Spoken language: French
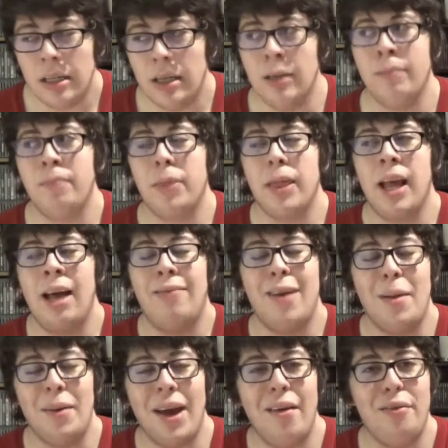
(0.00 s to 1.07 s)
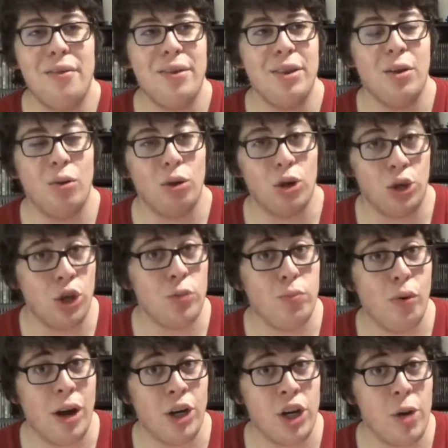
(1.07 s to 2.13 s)
Euh, enfin bref, euh, non, euh, juste
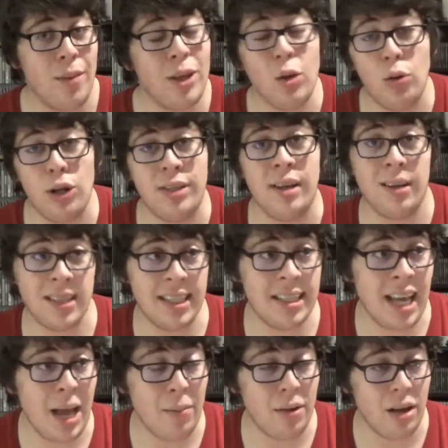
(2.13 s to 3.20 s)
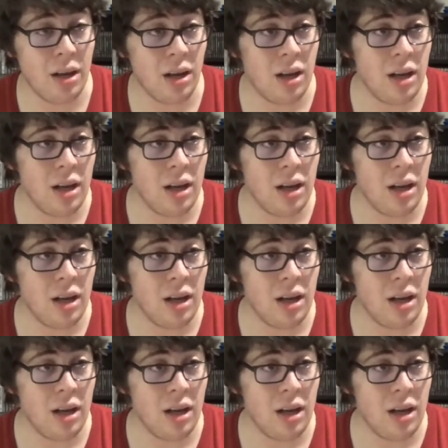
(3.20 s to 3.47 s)
pour acheter, mettons, le Star System.